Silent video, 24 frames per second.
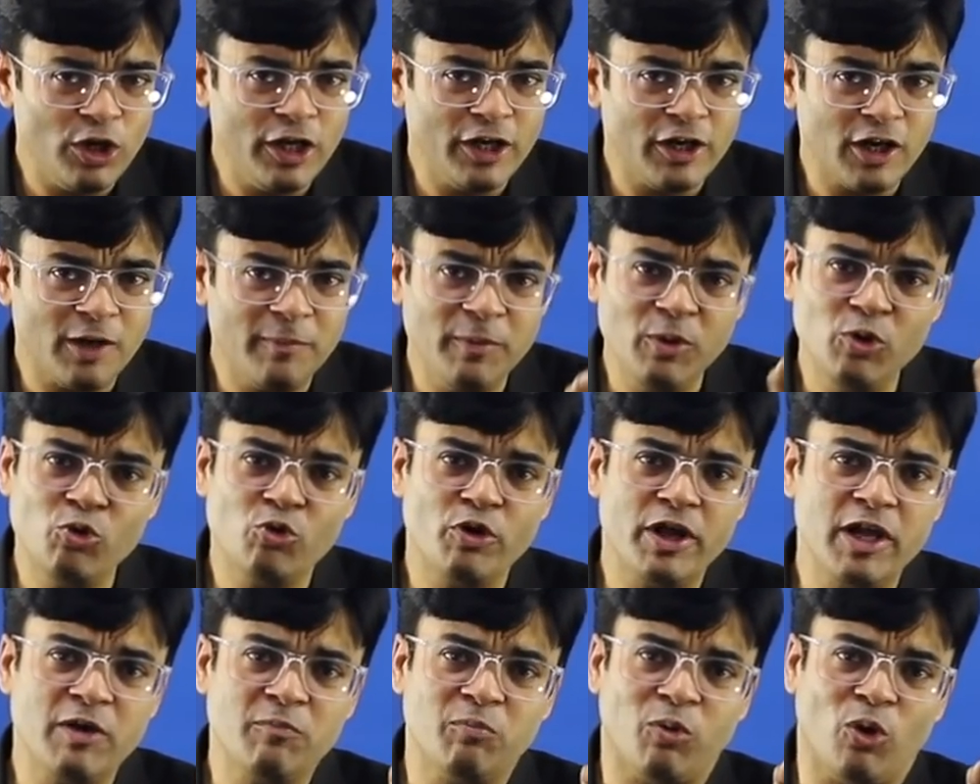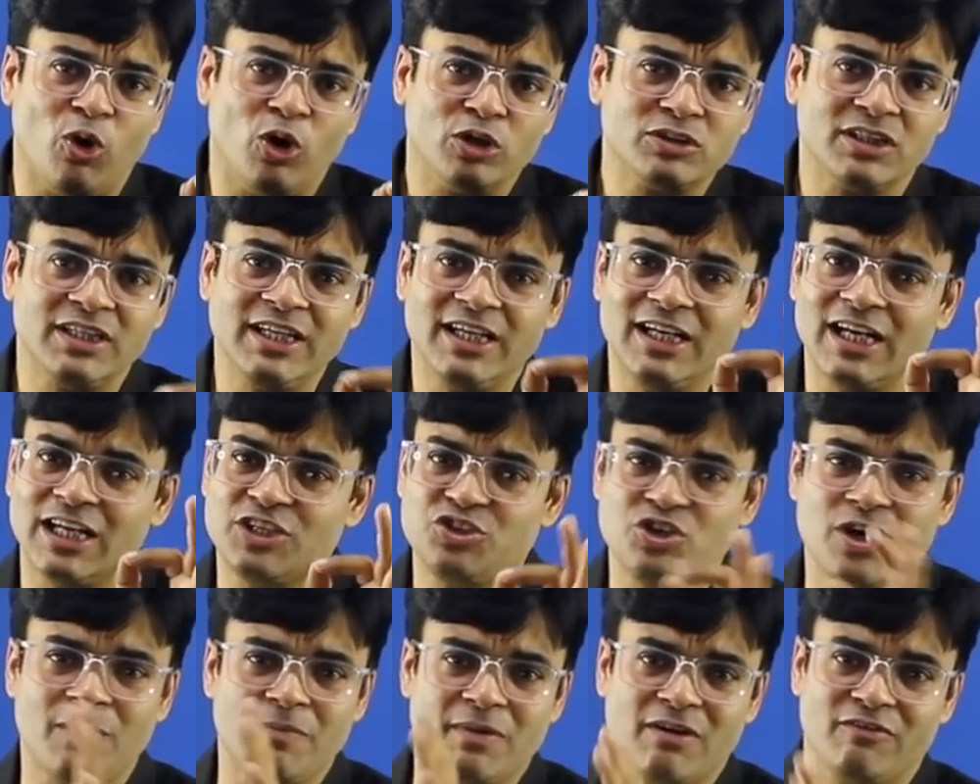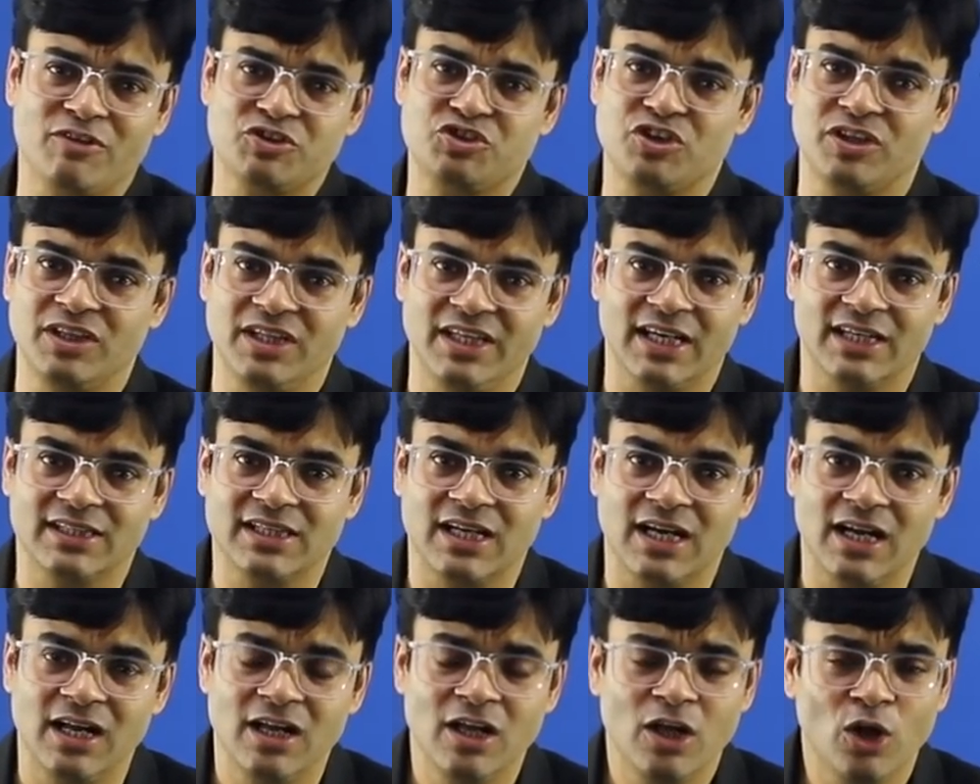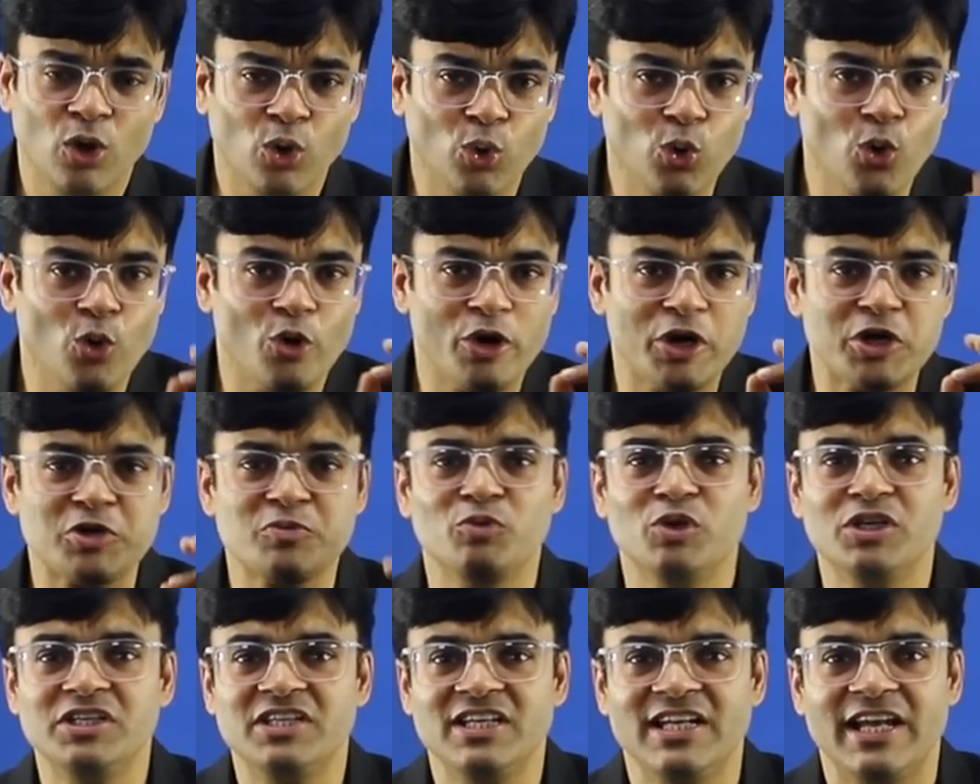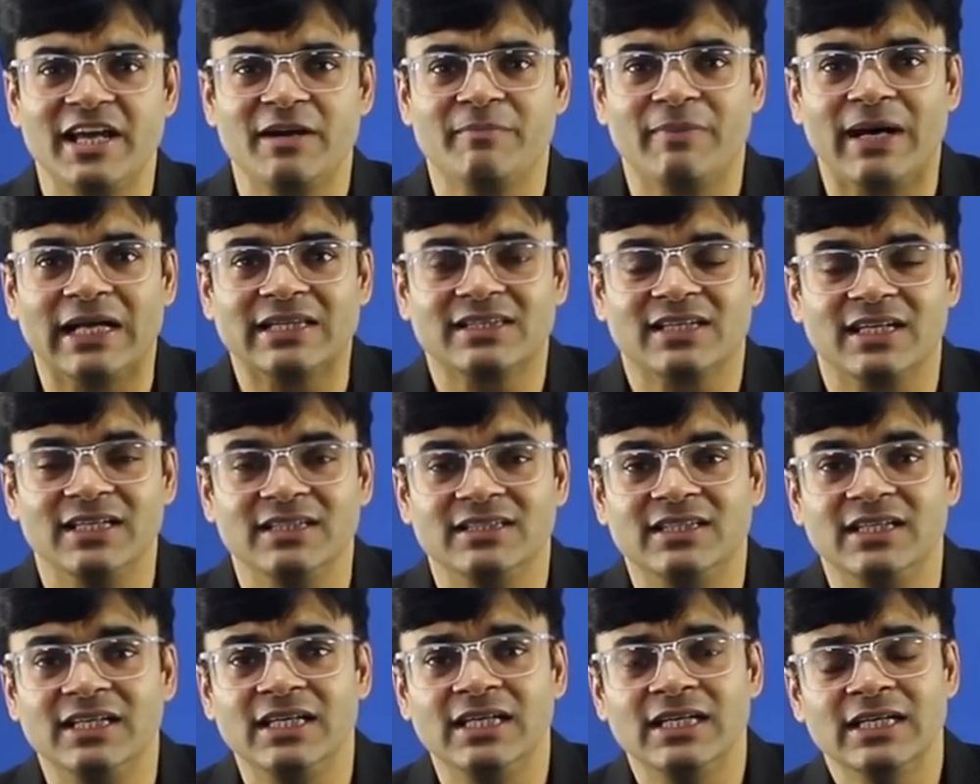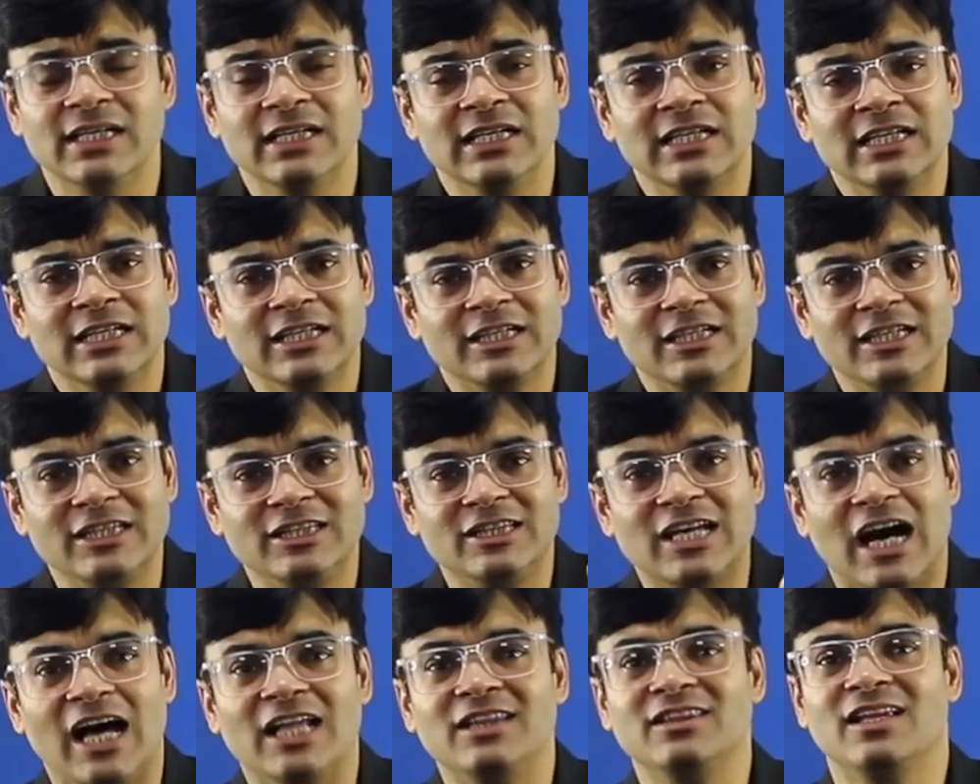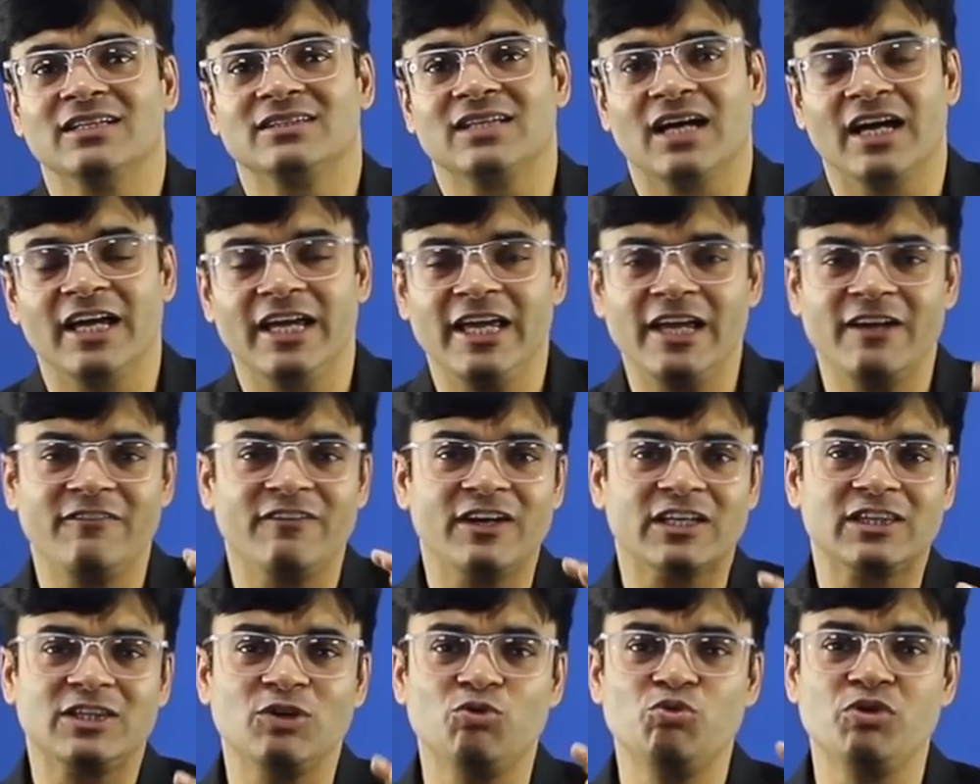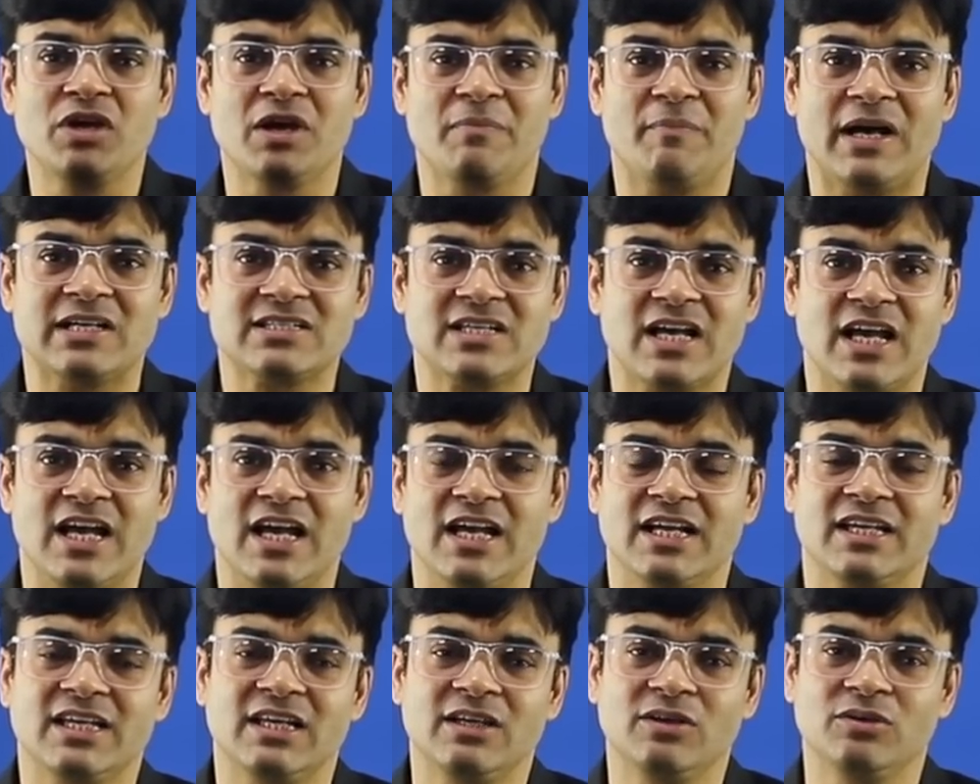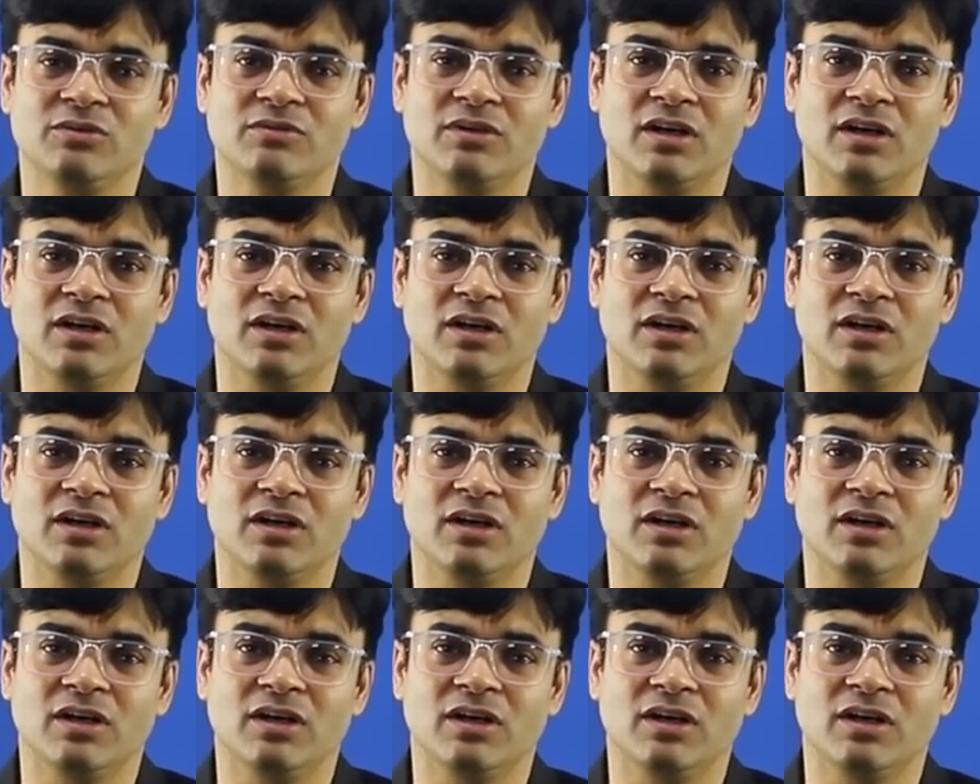लेकर भी उन्होंने एक बहुत अधिक अच्छा प्रवचन दिया था लोकेश मुनि जी ने एक बात कही थी कि दानदाता एक व्यक्ति उनके पास आया कि